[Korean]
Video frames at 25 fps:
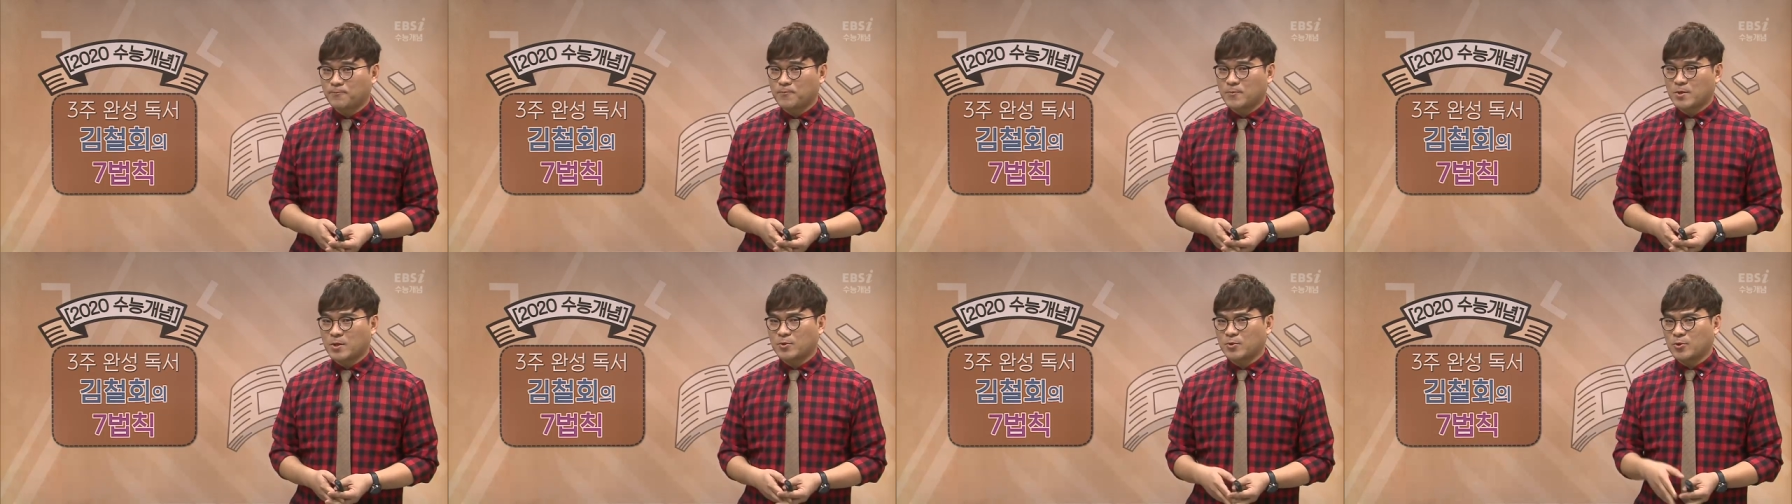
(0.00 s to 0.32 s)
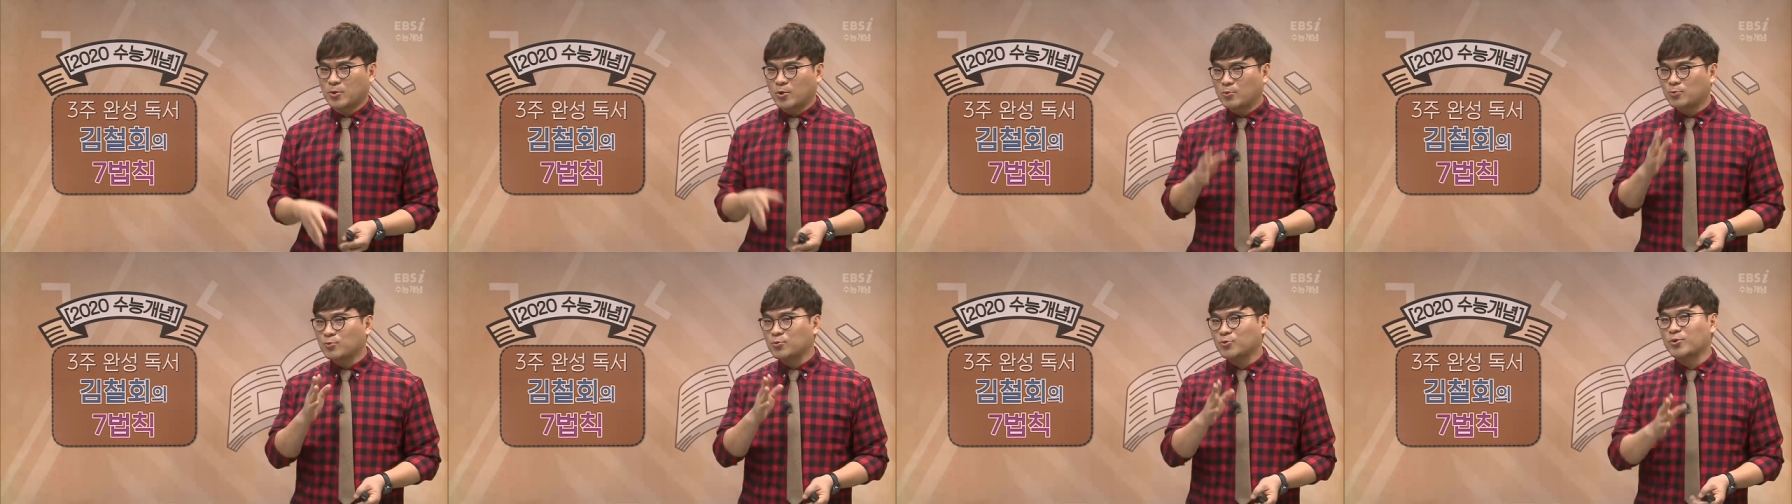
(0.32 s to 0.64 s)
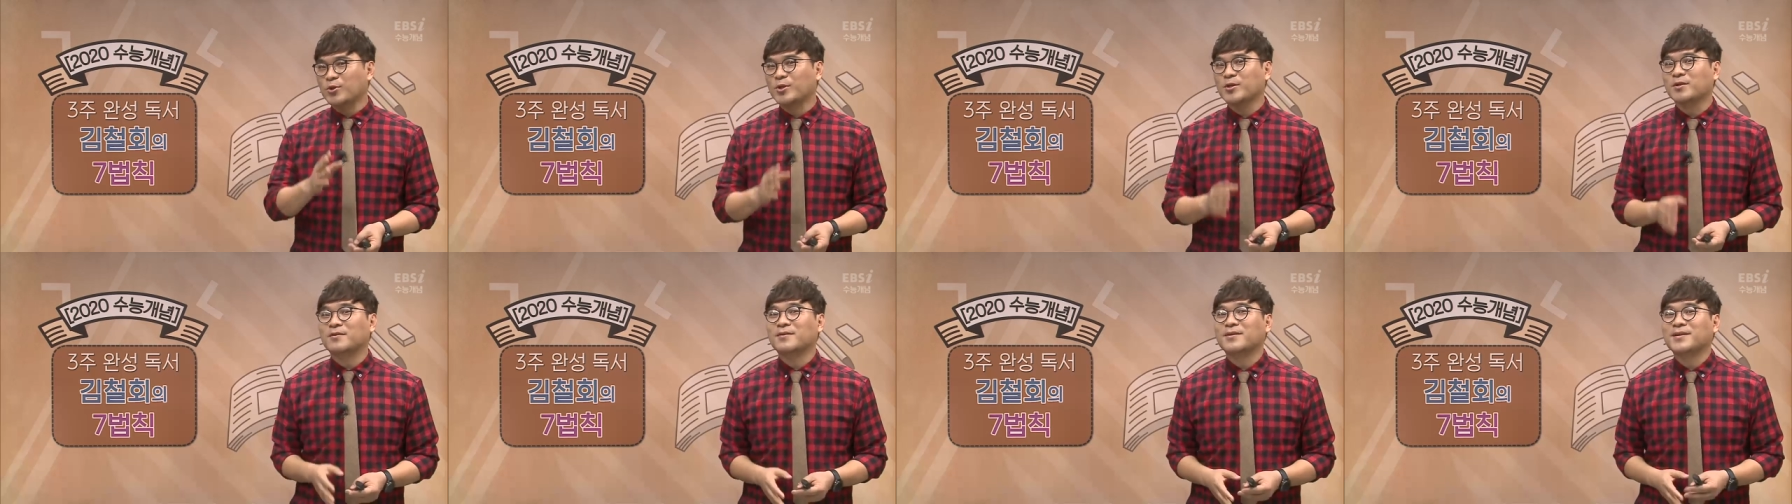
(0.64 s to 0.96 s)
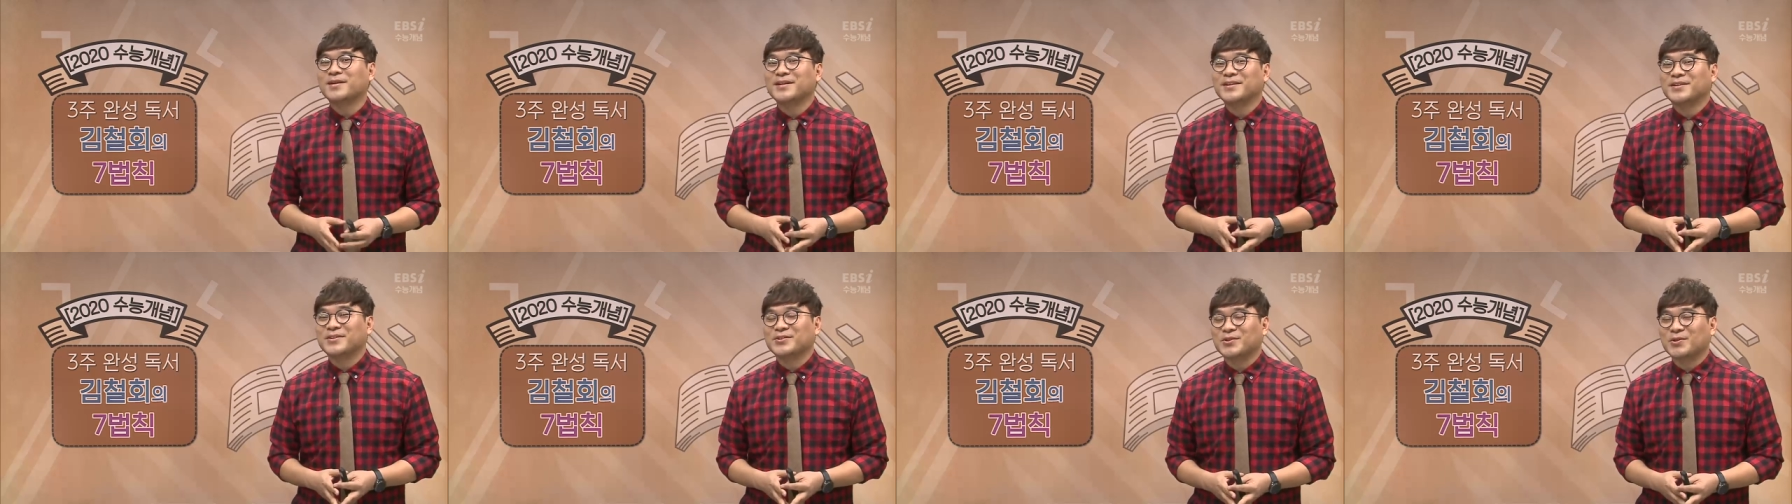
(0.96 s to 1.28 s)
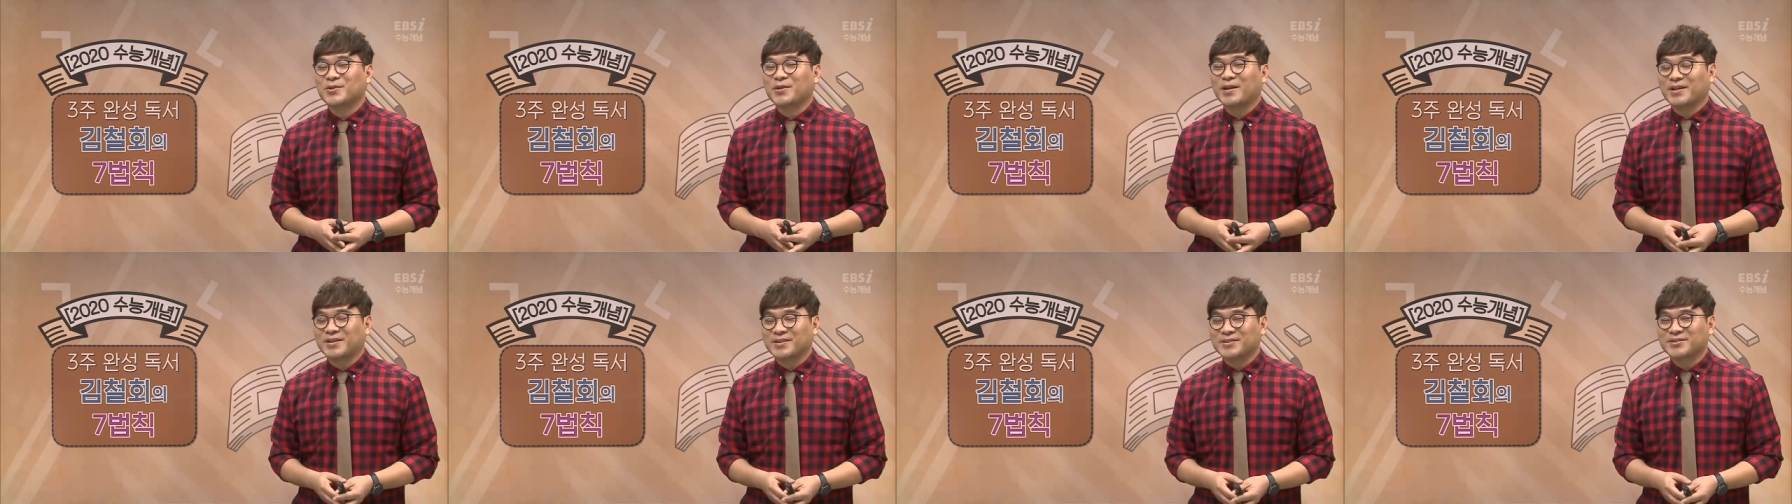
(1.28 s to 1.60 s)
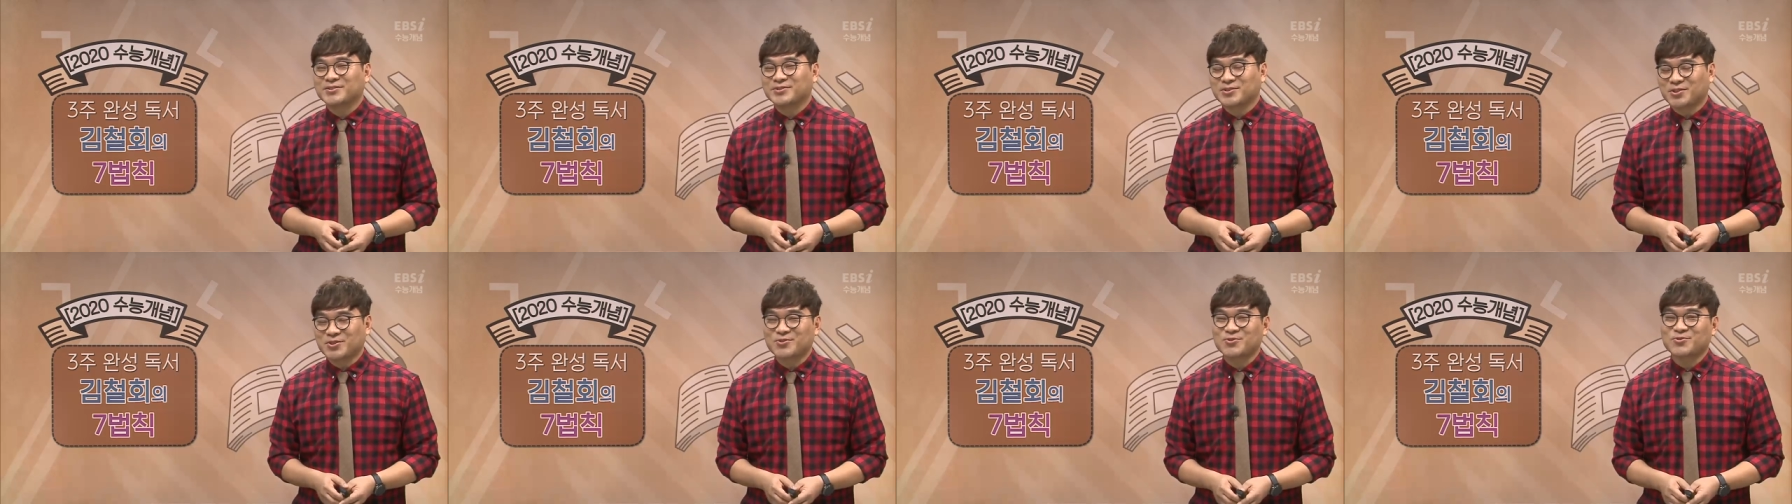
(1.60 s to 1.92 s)
그래서 여러분도요, 더 애를
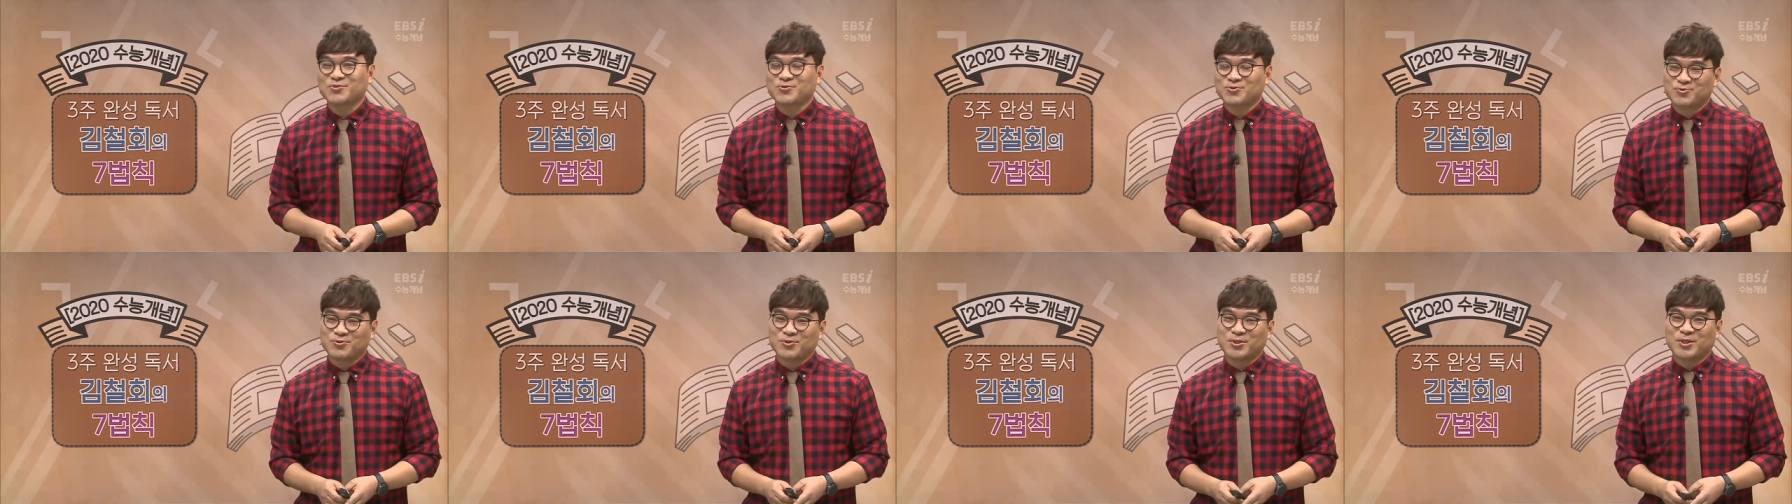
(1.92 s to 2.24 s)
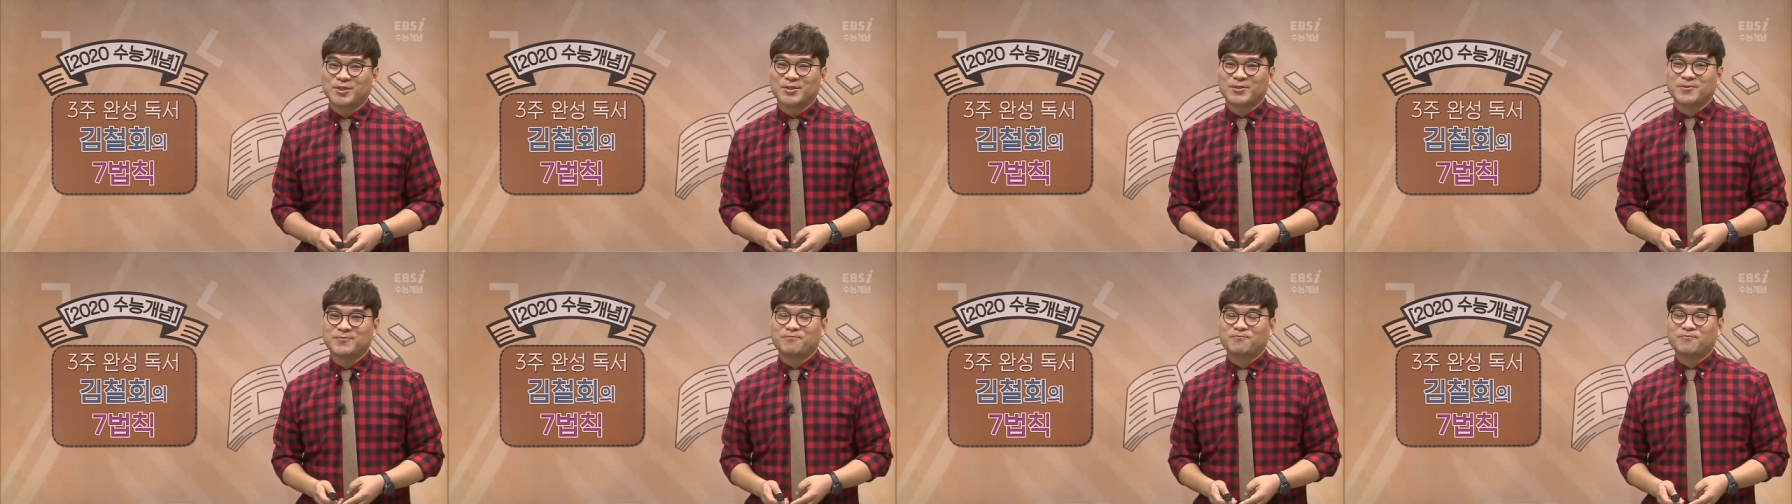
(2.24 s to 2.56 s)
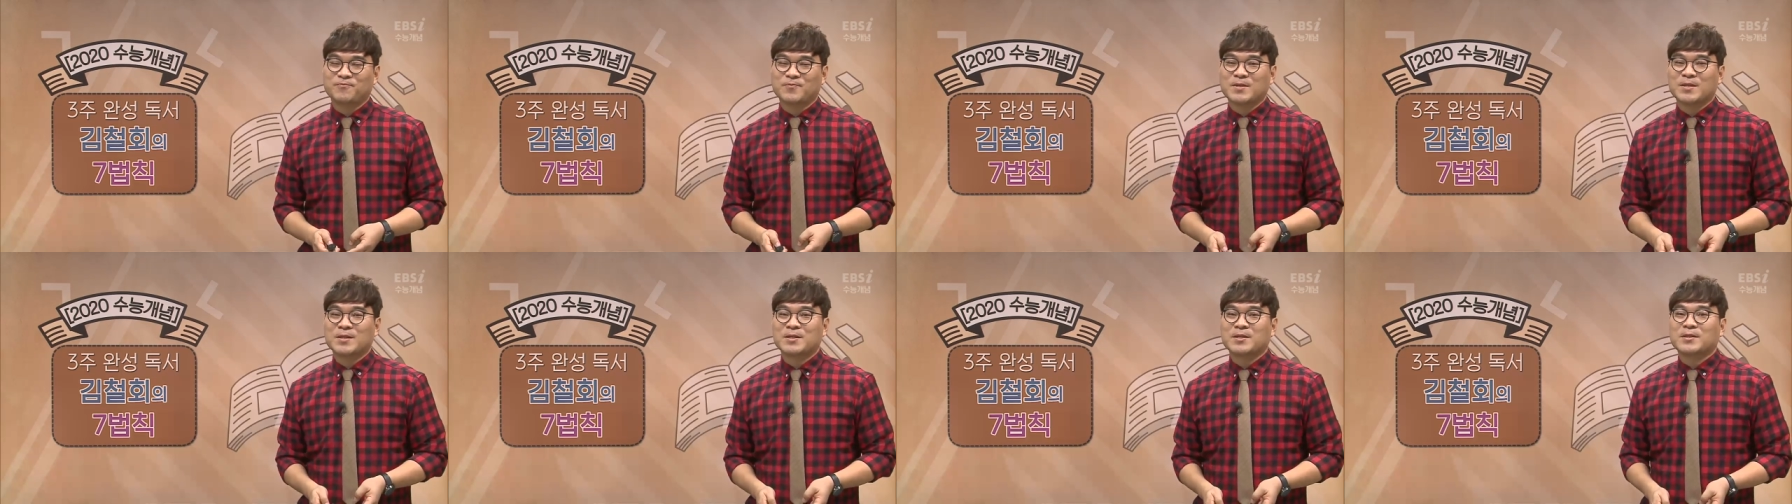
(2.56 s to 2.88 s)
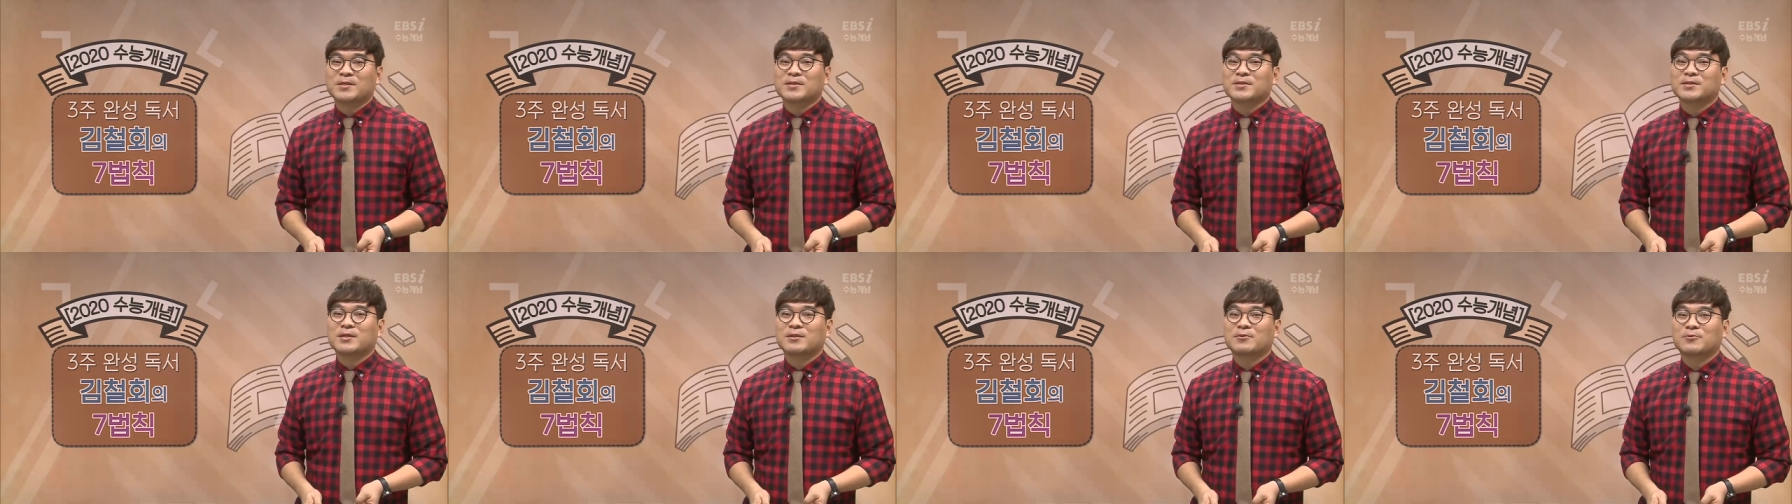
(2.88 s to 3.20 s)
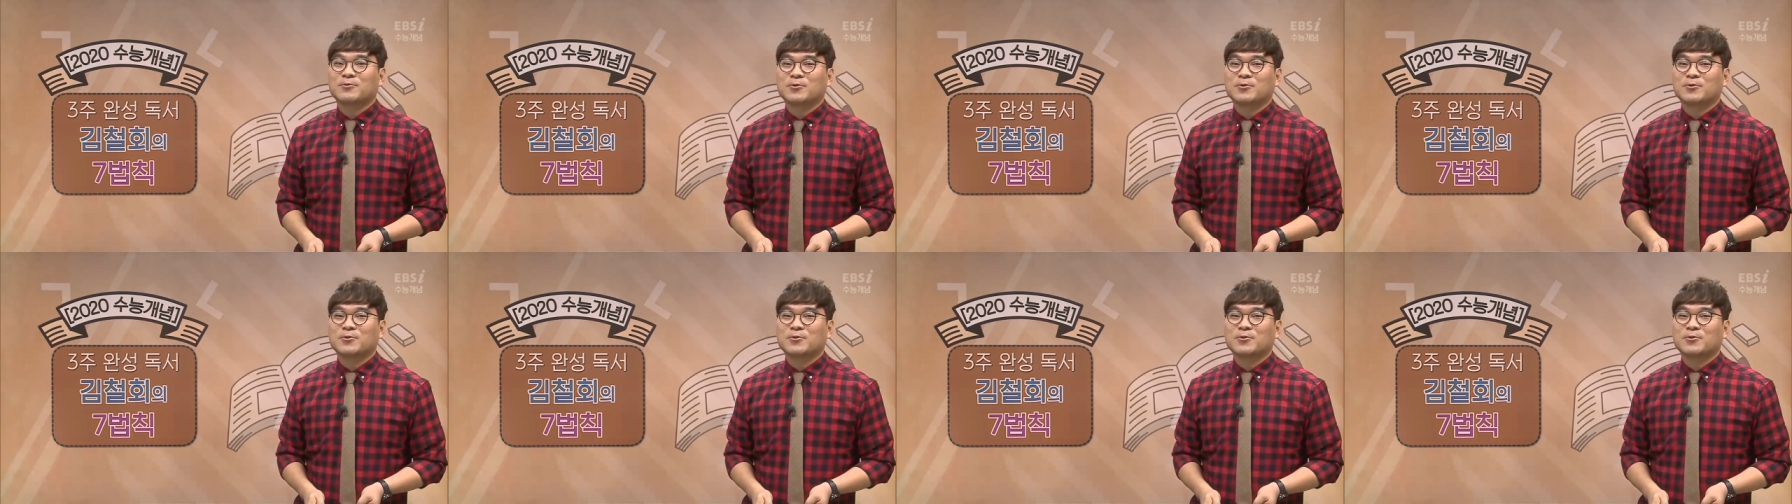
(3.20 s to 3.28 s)
써주고요. 자,